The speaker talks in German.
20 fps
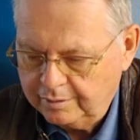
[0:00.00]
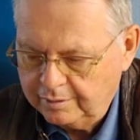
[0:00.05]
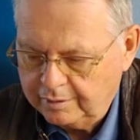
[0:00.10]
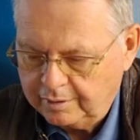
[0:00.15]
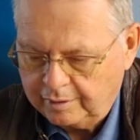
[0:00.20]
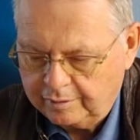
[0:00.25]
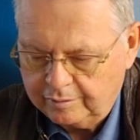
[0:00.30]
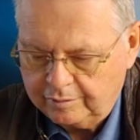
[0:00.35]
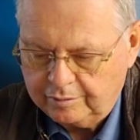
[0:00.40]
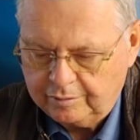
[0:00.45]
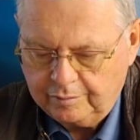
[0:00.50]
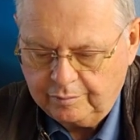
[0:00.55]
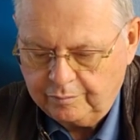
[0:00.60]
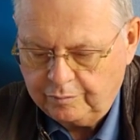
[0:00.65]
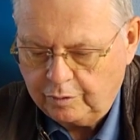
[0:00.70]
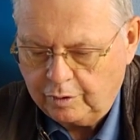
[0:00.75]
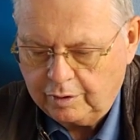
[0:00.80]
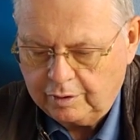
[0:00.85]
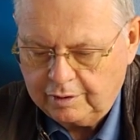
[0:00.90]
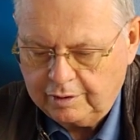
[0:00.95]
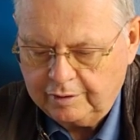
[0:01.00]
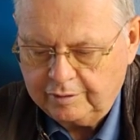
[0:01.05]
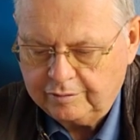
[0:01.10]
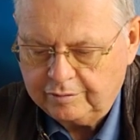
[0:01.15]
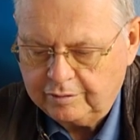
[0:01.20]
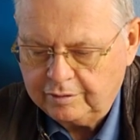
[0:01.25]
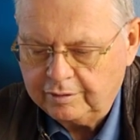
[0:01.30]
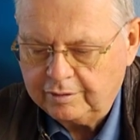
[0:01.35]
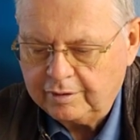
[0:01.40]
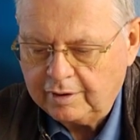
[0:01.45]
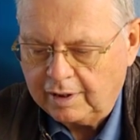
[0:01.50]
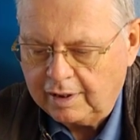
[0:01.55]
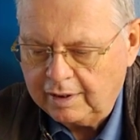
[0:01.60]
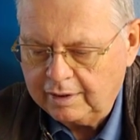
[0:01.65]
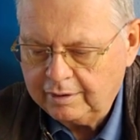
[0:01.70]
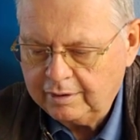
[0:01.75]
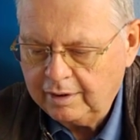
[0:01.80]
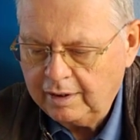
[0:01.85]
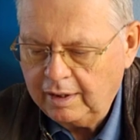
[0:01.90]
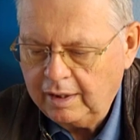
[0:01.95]
Das ist ein wörtliches
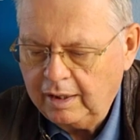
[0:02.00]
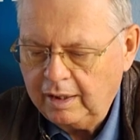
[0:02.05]
Zitat.